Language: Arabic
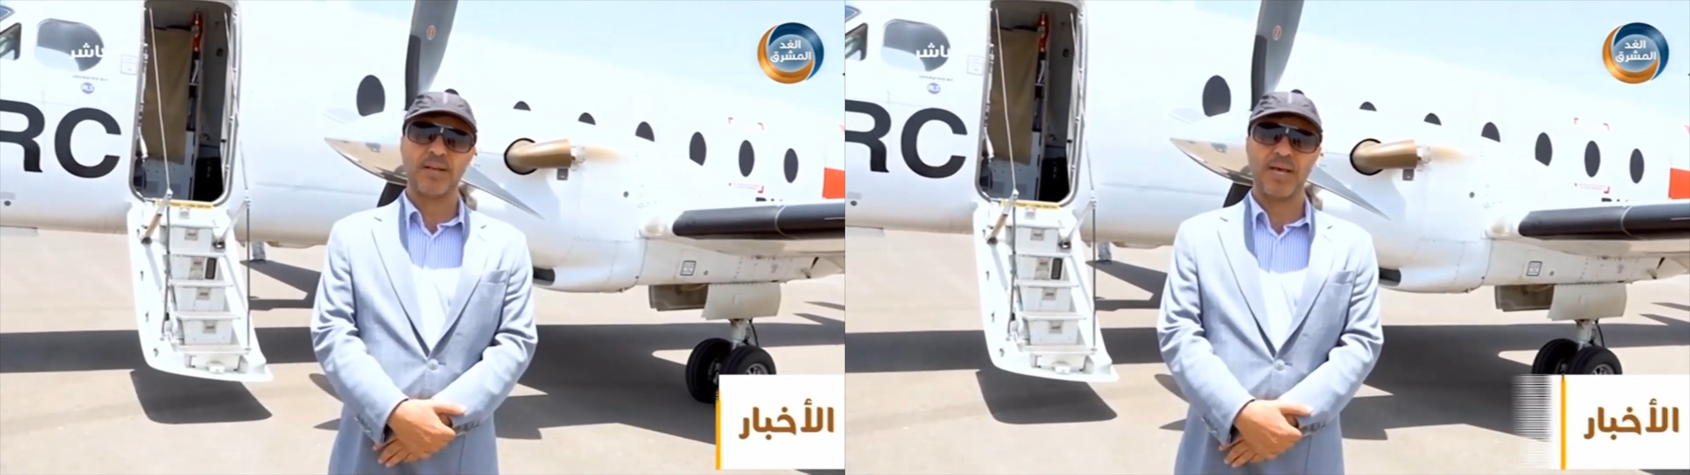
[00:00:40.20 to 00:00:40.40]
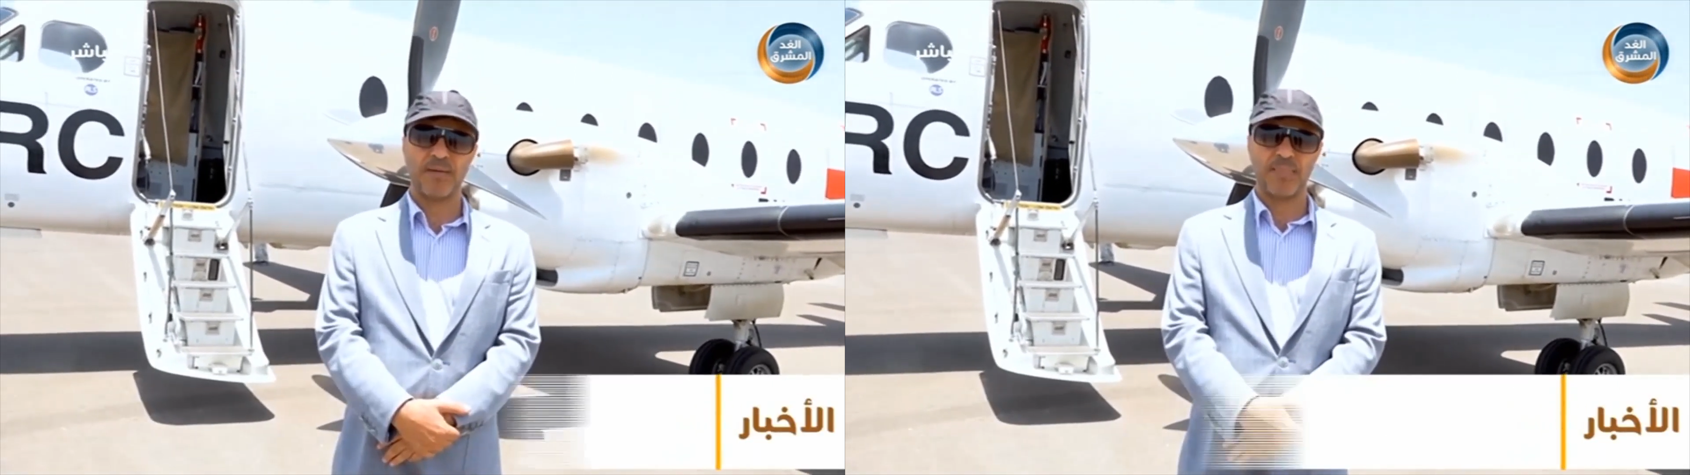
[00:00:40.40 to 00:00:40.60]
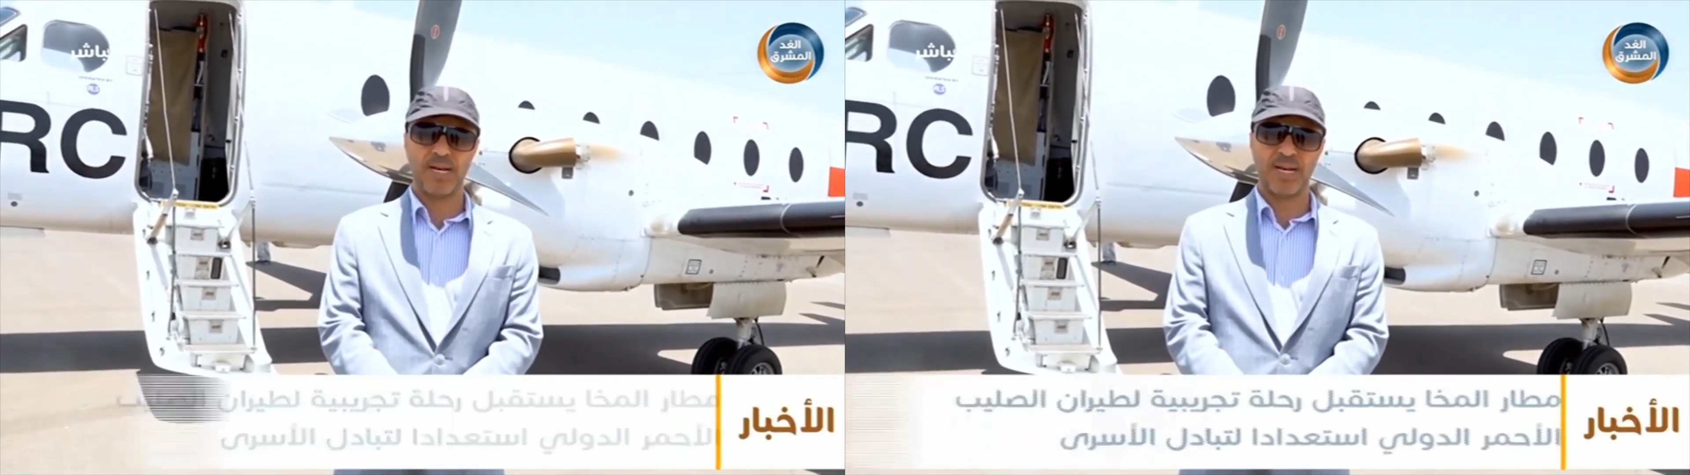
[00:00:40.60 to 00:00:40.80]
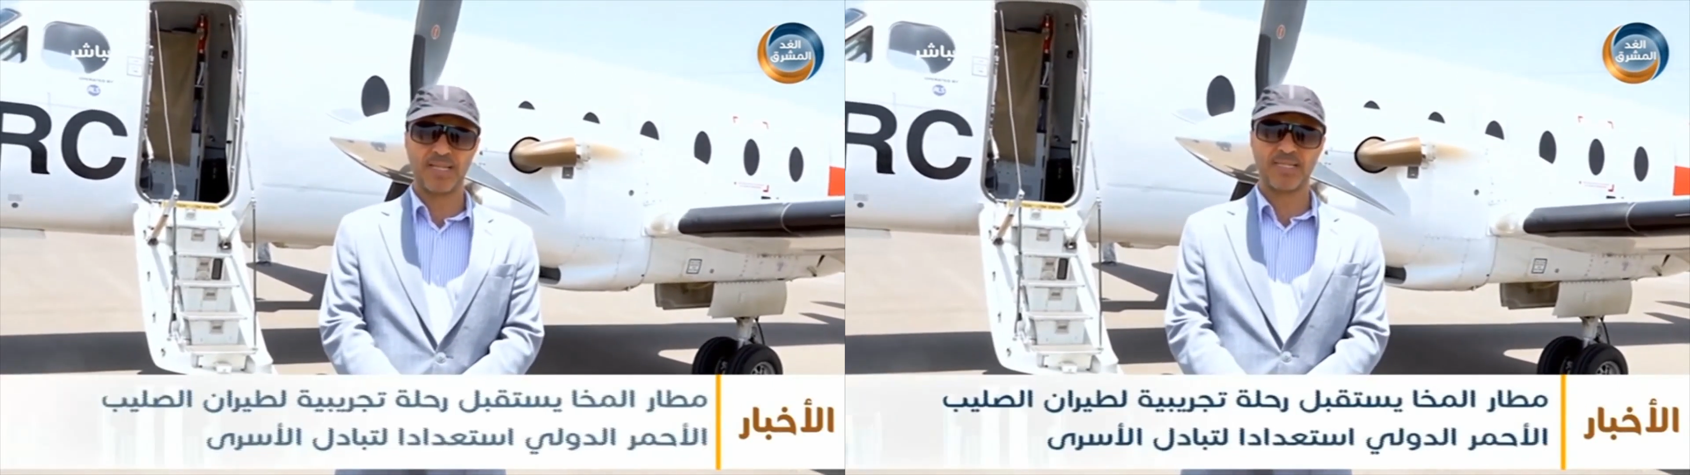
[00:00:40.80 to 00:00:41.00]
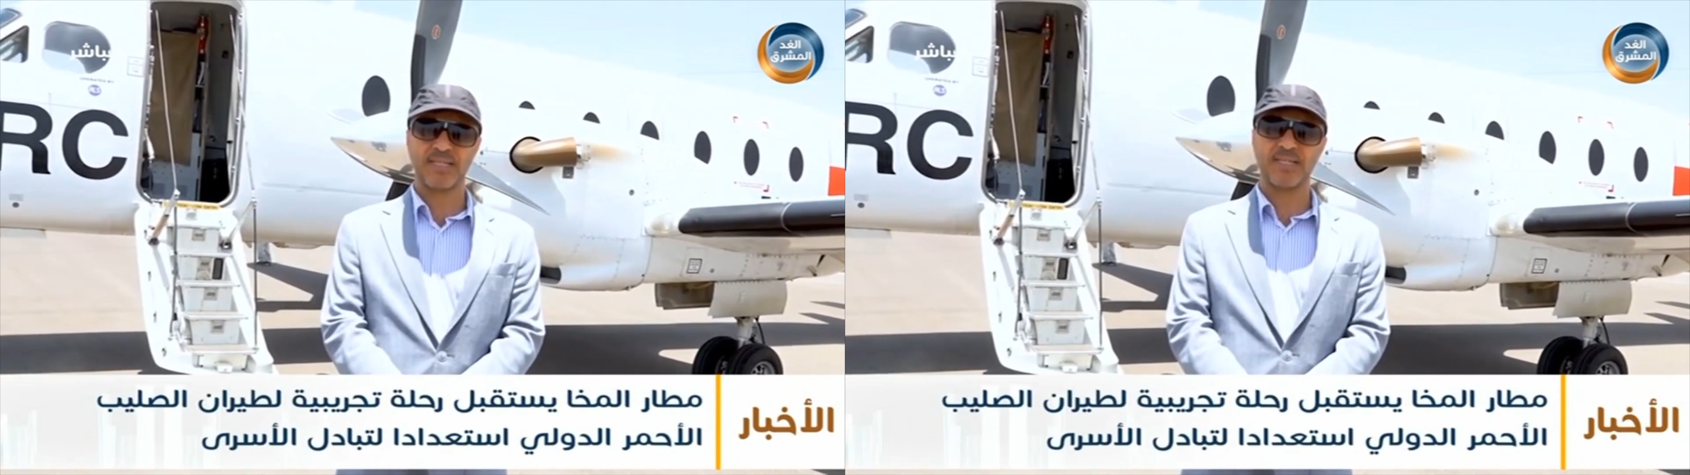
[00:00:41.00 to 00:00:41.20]
نأمل
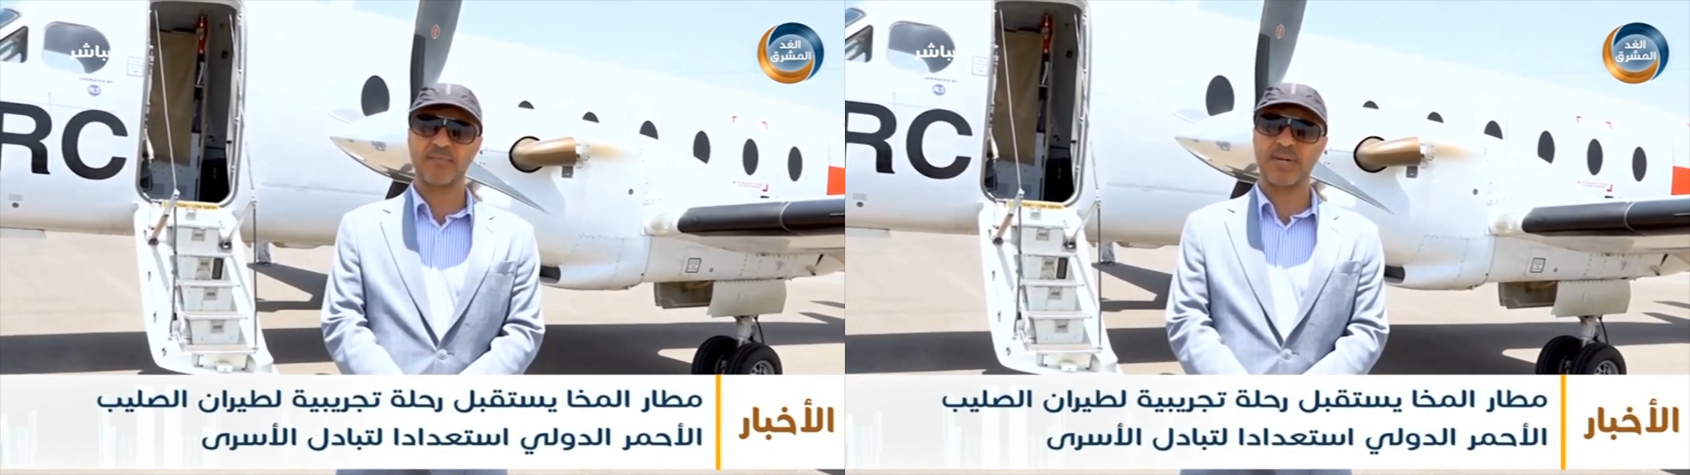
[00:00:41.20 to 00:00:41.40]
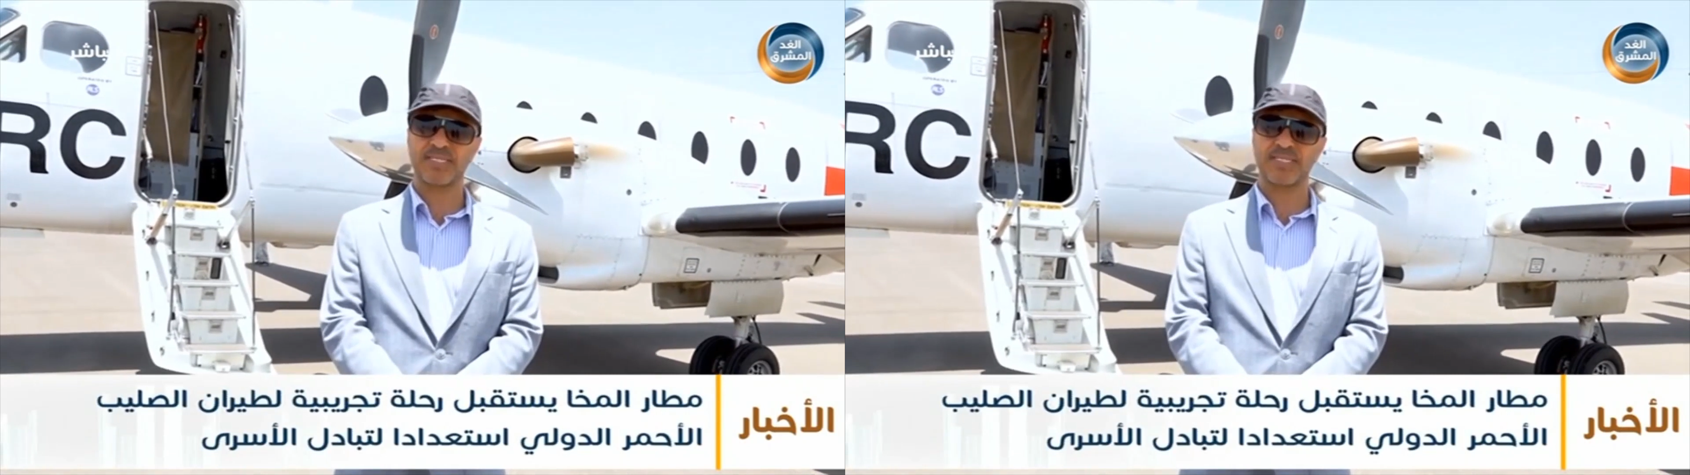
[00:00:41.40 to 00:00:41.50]
أن تتم